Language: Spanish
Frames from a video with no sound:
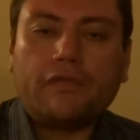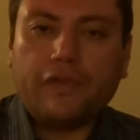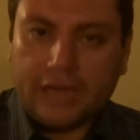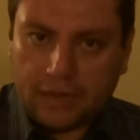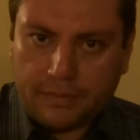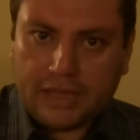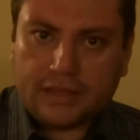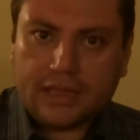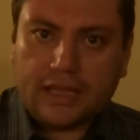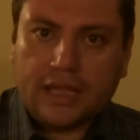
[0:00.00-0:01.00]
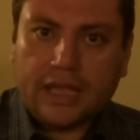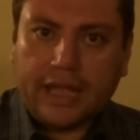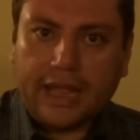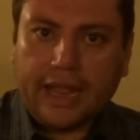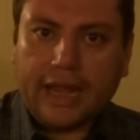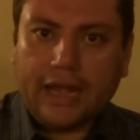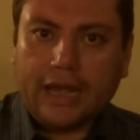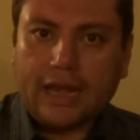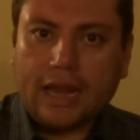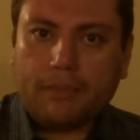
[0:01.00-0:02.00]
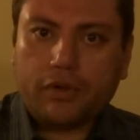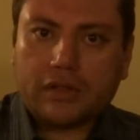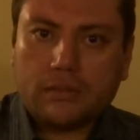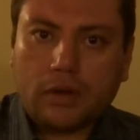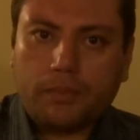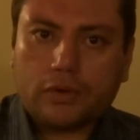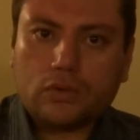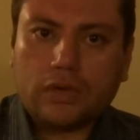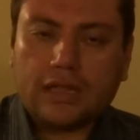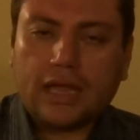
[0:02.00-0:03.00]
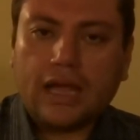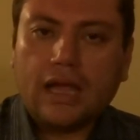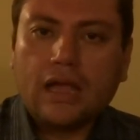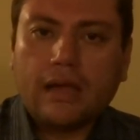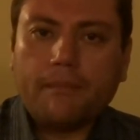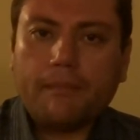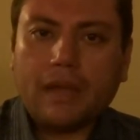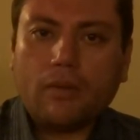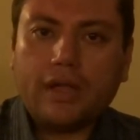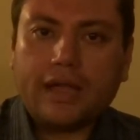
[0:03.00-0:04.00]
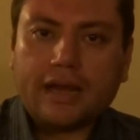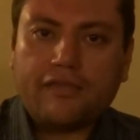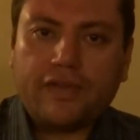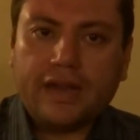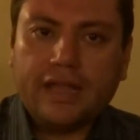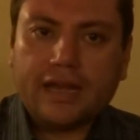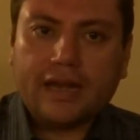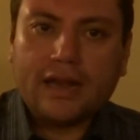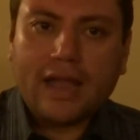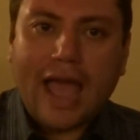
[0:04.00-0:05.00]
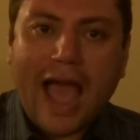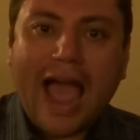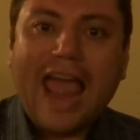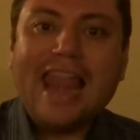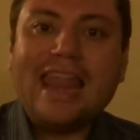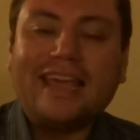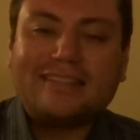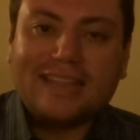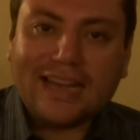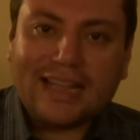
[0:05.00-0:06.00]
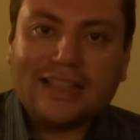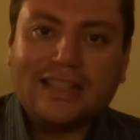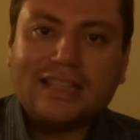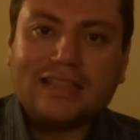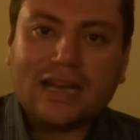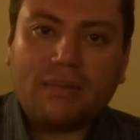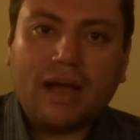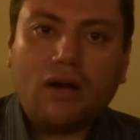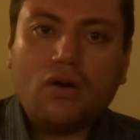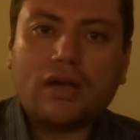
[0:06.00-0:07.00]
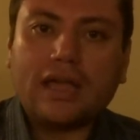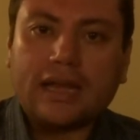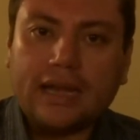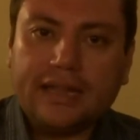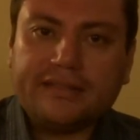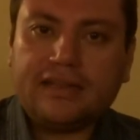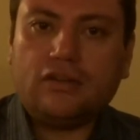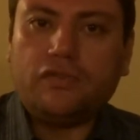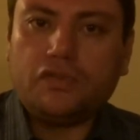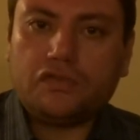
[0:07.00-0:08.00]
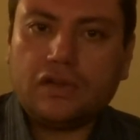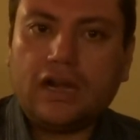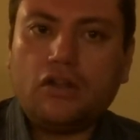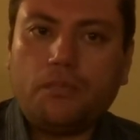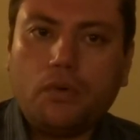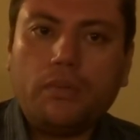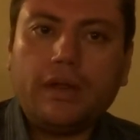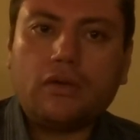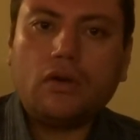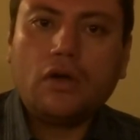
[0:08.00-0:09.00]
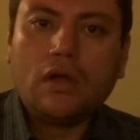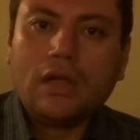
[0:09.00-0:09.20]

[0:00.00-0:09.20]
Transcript: Finalmente, en la próxima oportunidad me voy a referir al excelente trabajo que realizan los funcionarios públicos